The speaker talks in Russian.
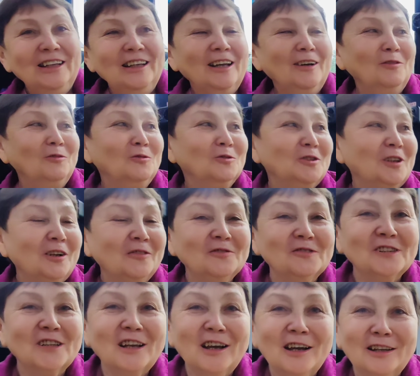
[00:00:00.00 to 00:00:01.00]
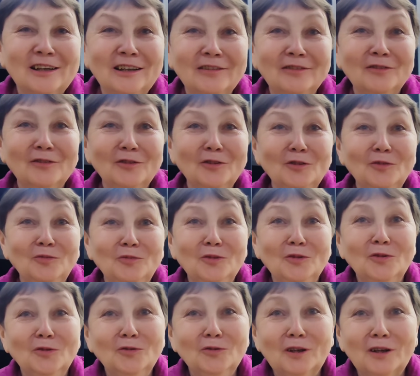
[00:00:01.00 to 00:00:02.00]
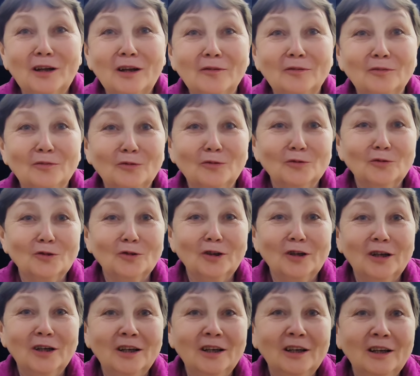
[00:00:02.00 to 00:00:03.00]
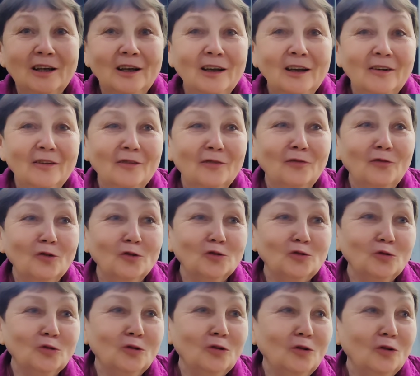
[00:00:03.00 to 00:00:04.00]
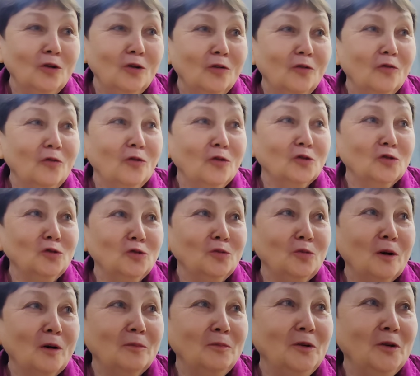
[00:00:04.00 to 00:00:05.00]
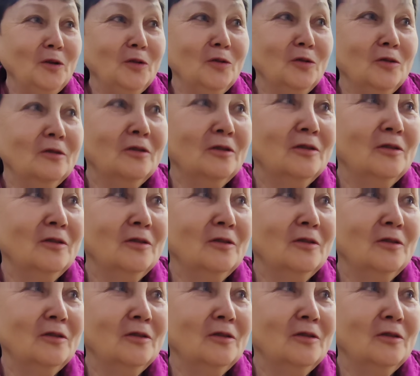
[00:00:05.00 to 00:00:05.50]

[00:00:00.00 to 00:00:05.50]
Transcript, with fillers: Я утром вскакиваю и бегу на работу. Кофе попила воду, только Света и все. Воду попью.